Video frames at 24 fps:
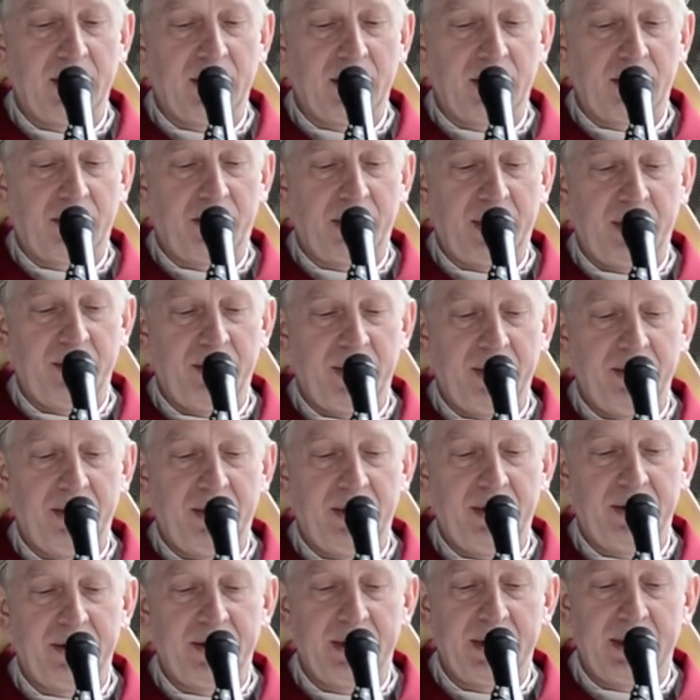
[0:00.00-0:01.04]
które
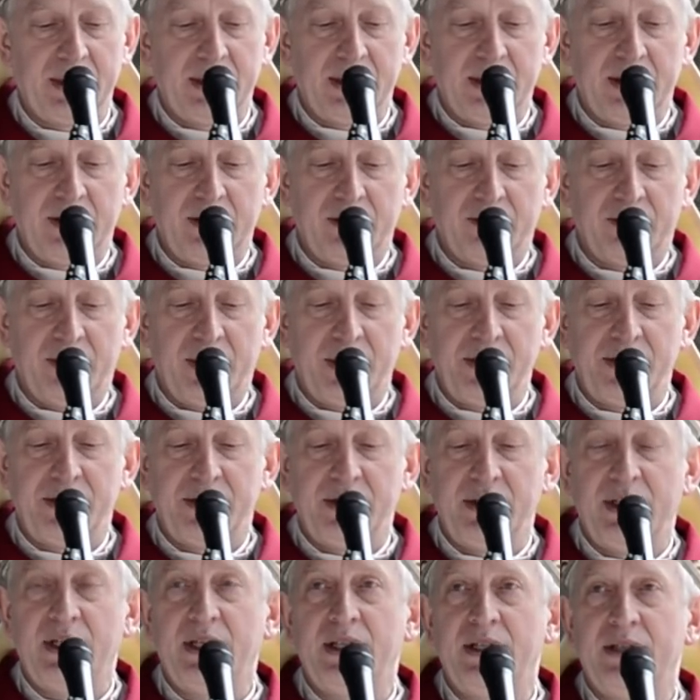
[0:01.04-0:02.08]
było
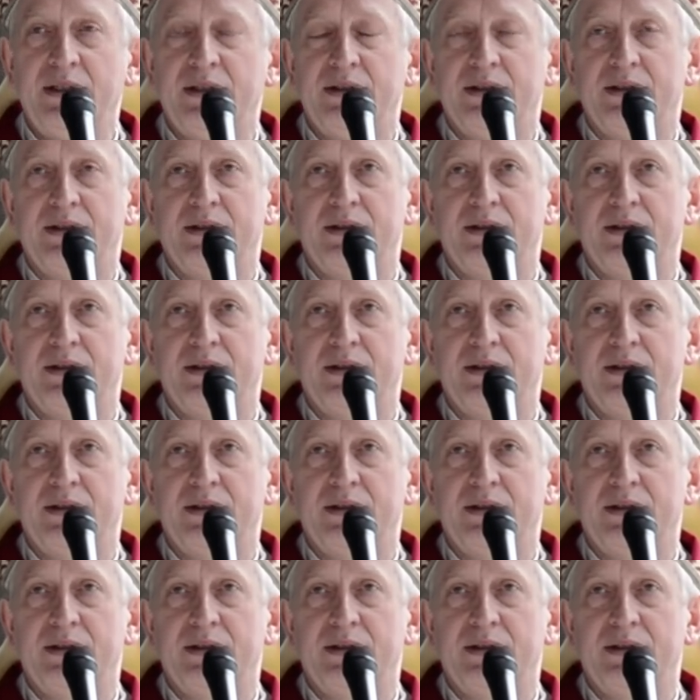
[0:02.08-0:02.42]
właśnie